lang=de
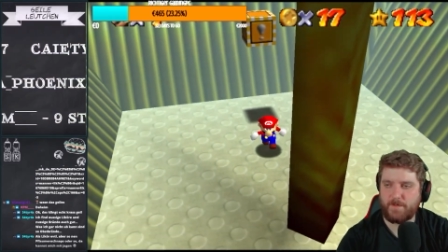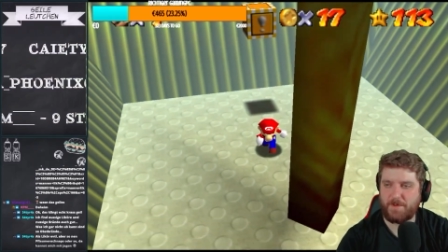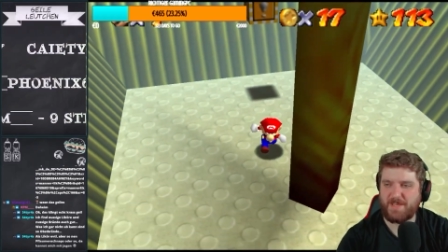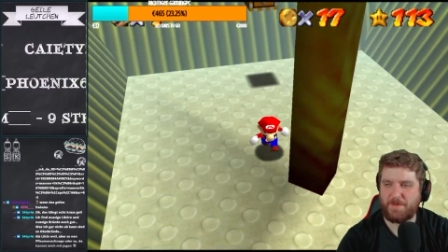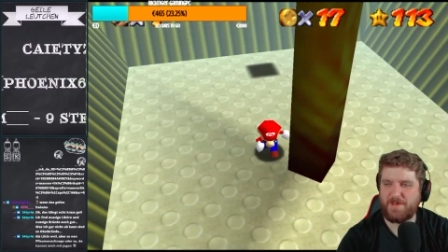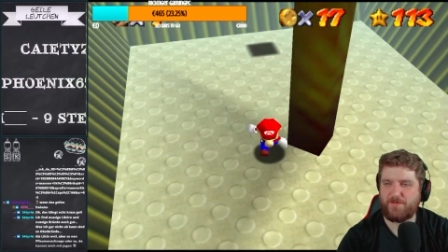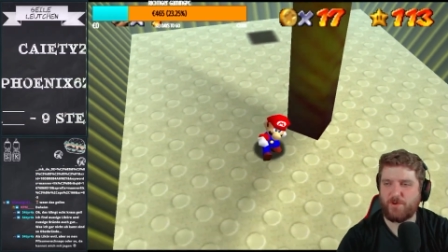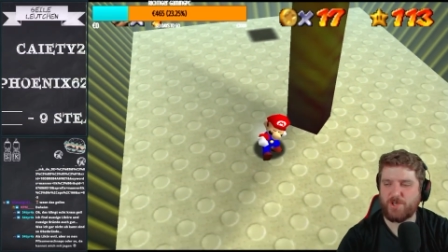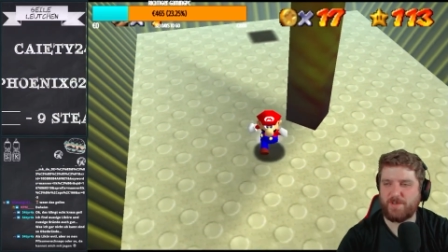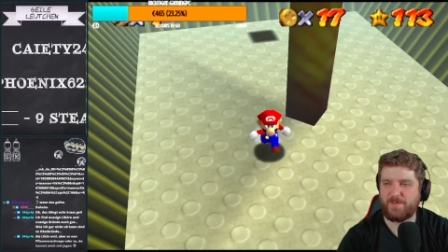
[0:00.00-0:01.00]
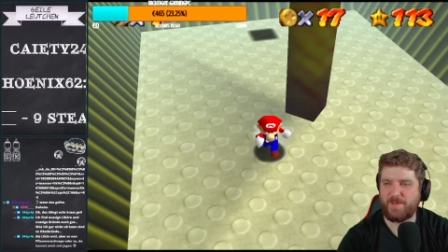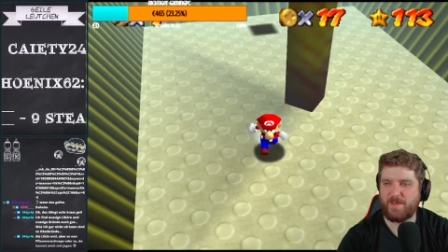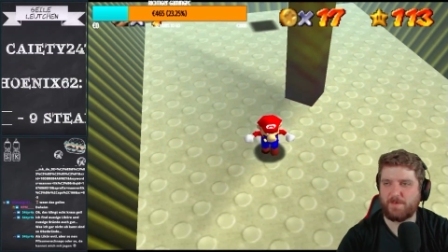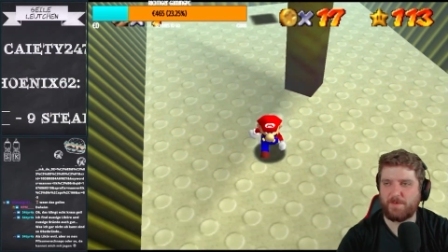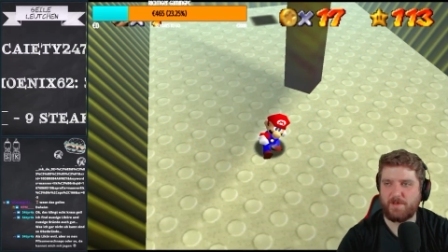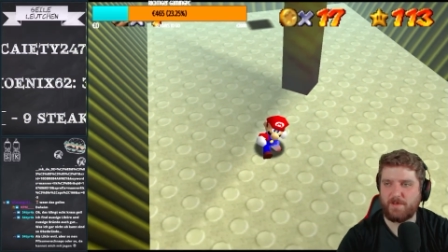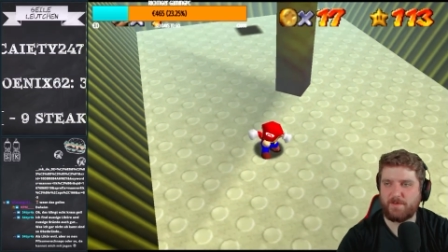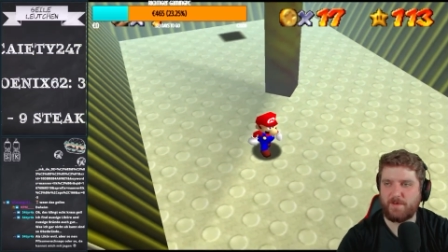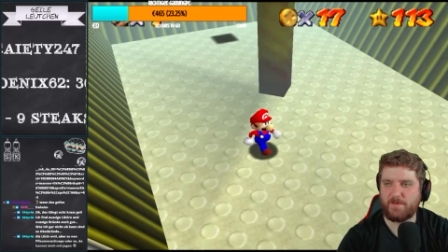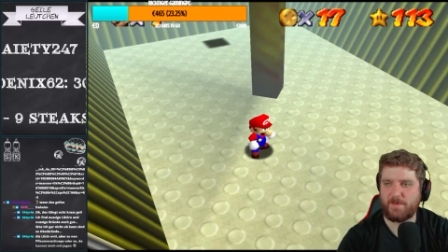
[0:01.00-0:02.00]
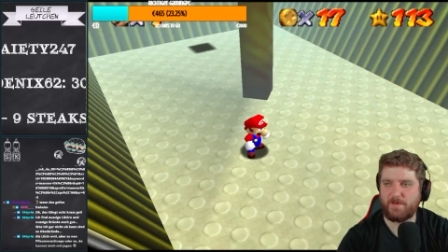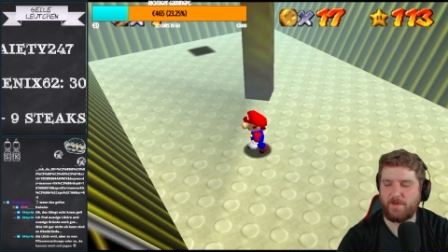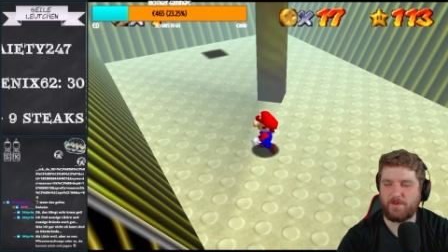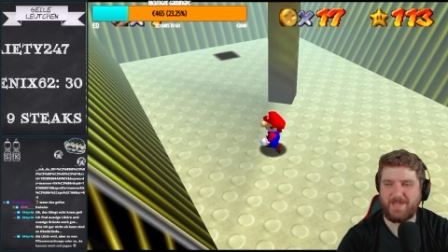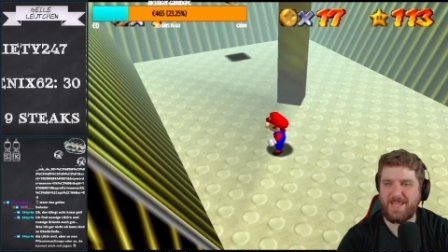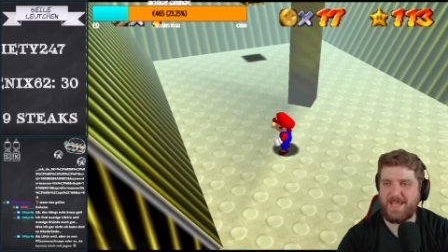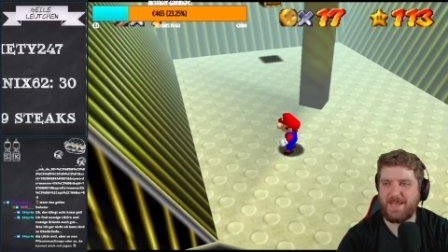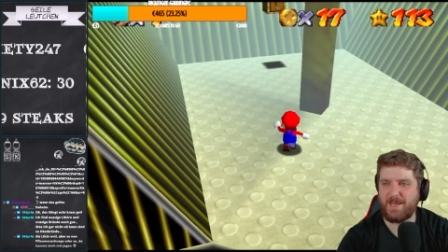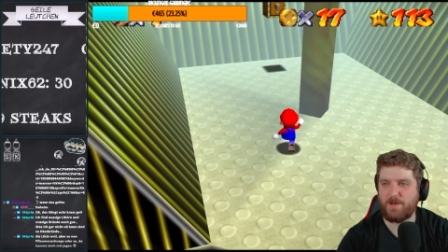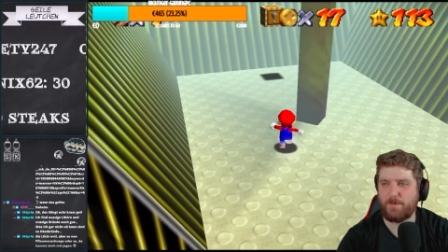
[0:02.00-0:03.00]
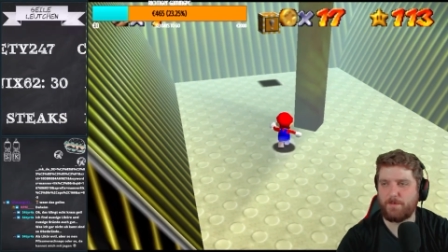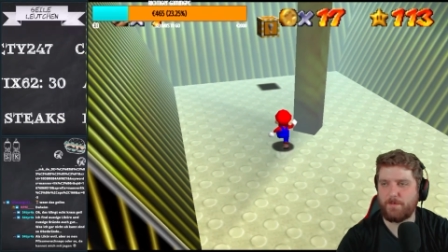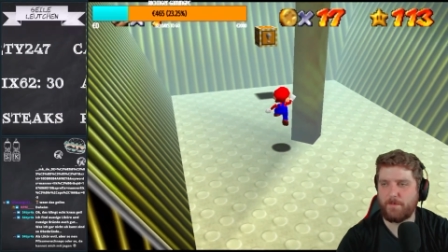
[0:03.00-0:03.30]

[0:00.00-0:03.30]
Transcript: Aber ich kann mir nicht vorstellen, dass ich der Erste bin, der das, der das ist. Nee, nee, nee, komm.